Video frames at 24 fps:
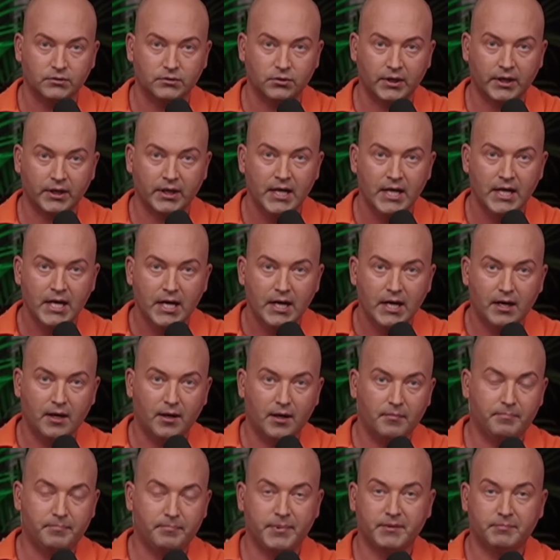который
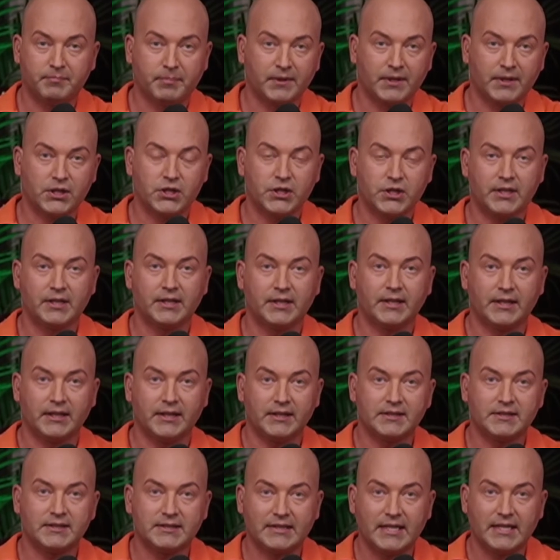э, предположительно
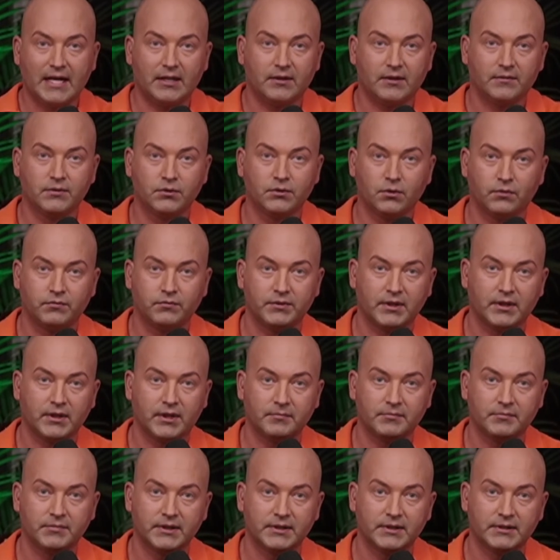и стал
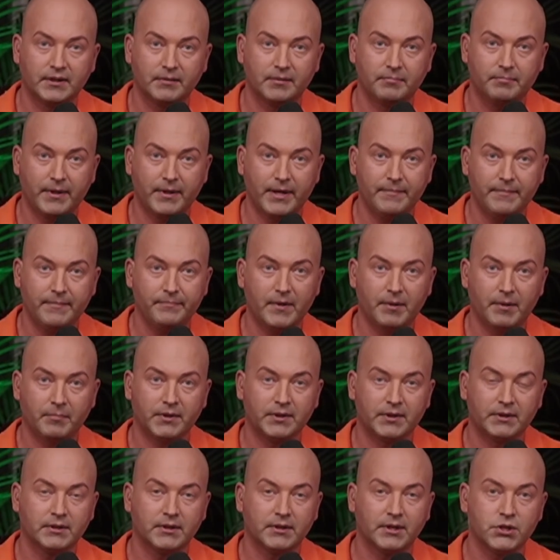виновником ДТП,
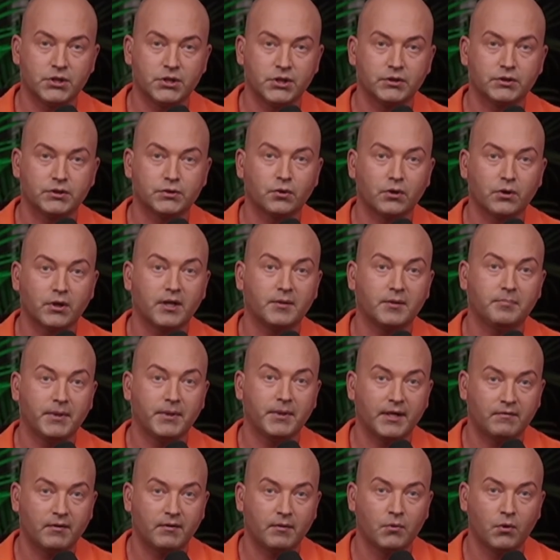принадлежит
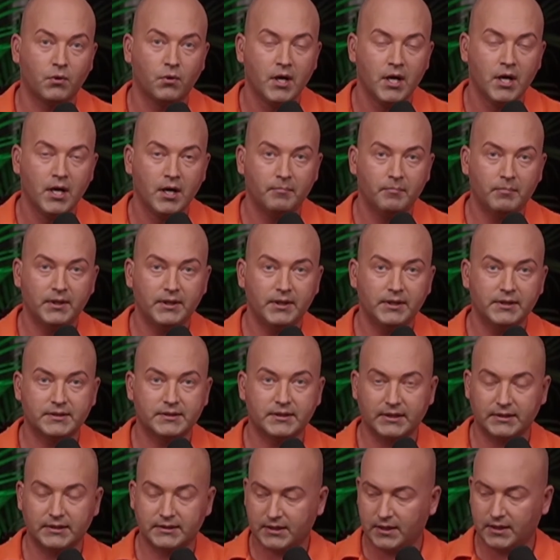41-му
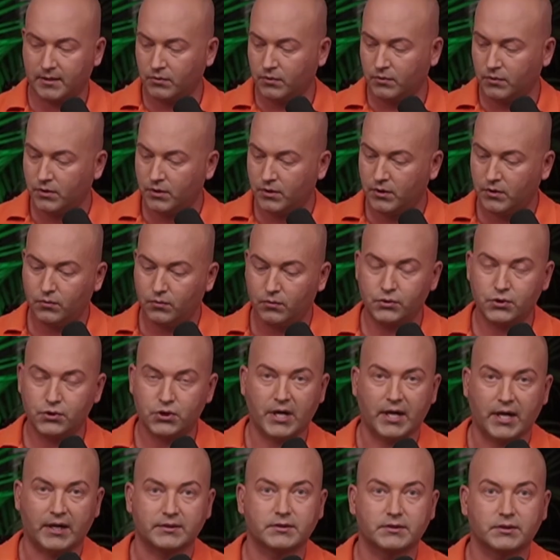полицейскому
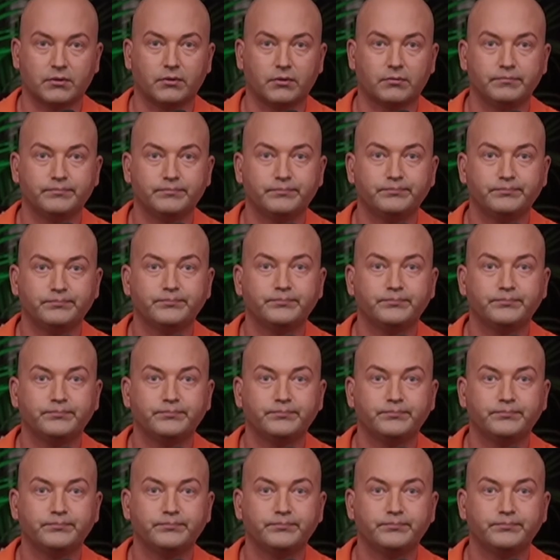участку.